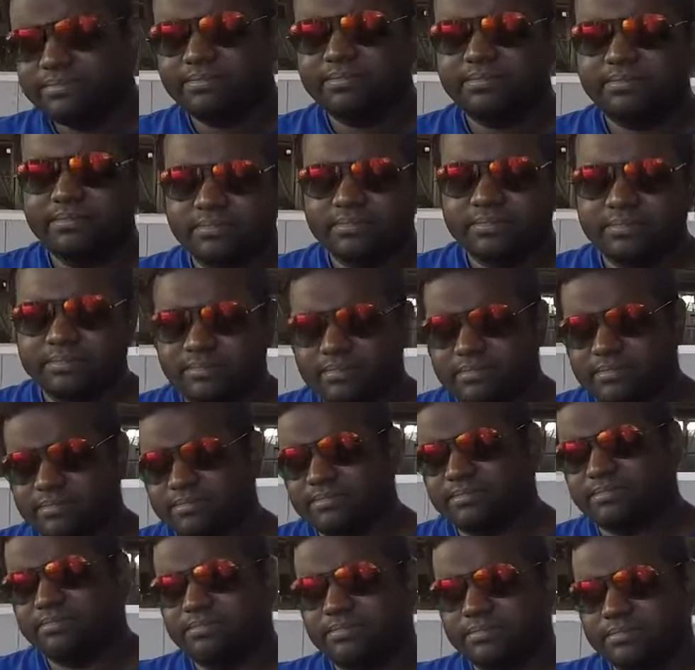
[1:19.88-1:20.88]
Jean-Louis, il
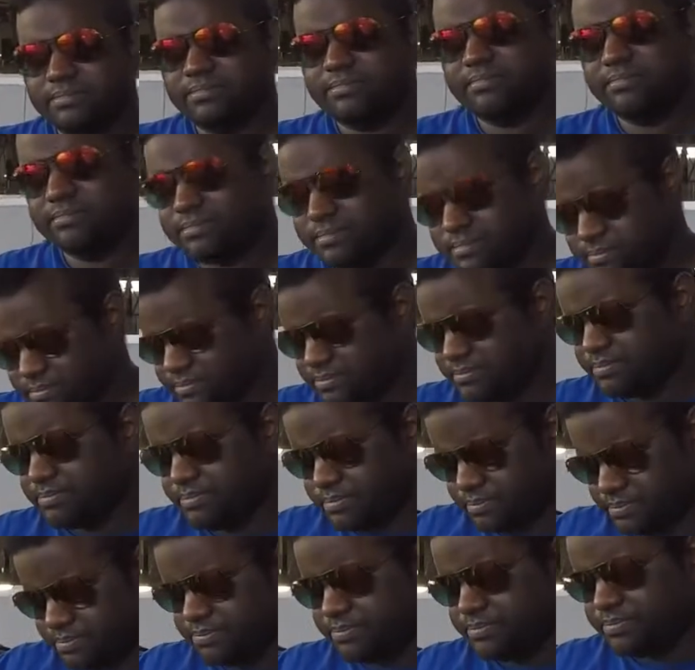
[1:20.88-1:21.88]
vous propose la
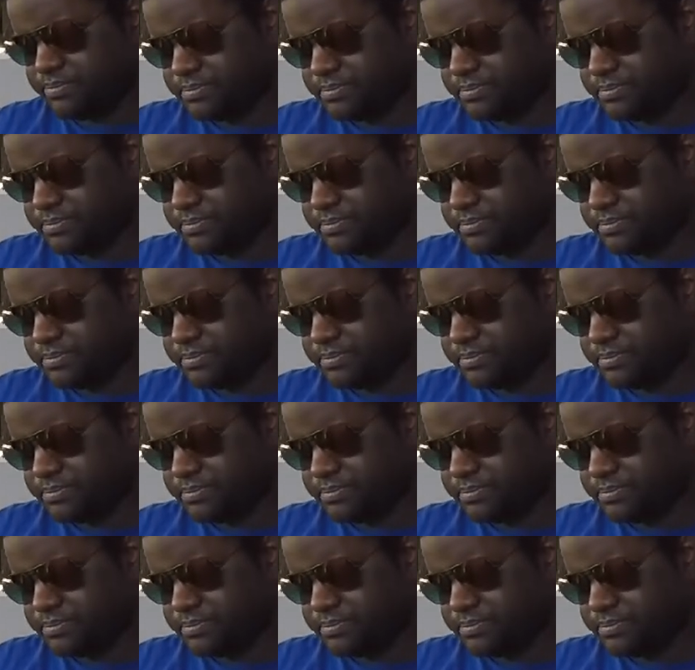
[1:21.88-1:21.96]
solution